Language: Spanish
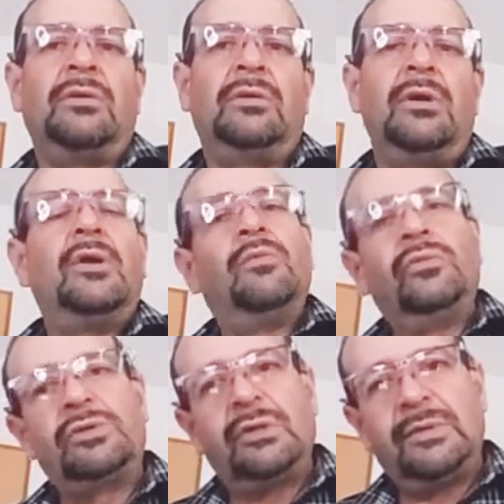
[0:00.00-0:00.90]
muchas
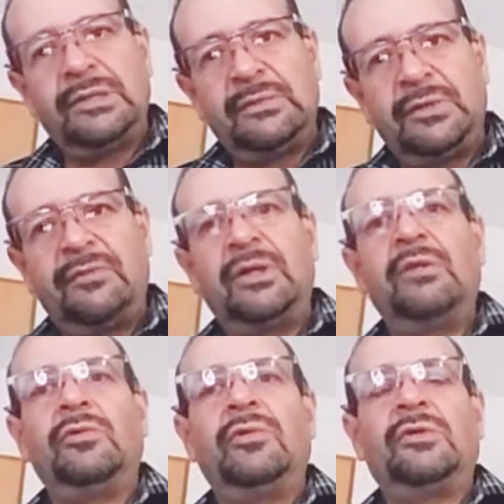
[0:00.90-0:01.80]
veces preferimos los
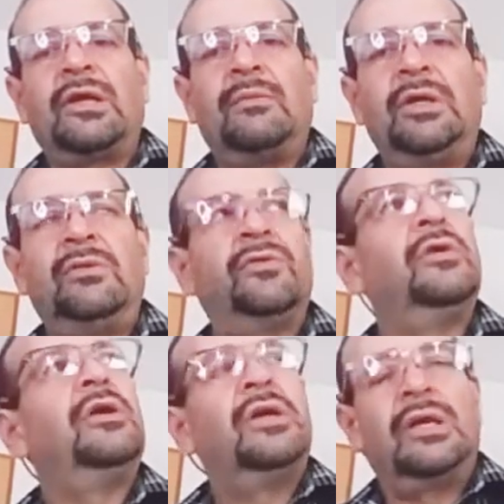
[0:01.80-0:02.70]
caminos
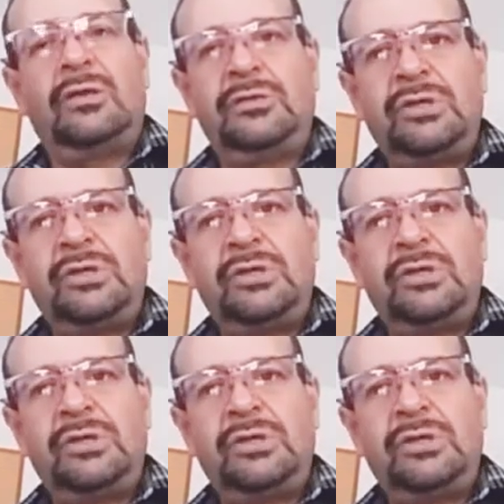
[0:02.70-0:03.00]
que nos llevan a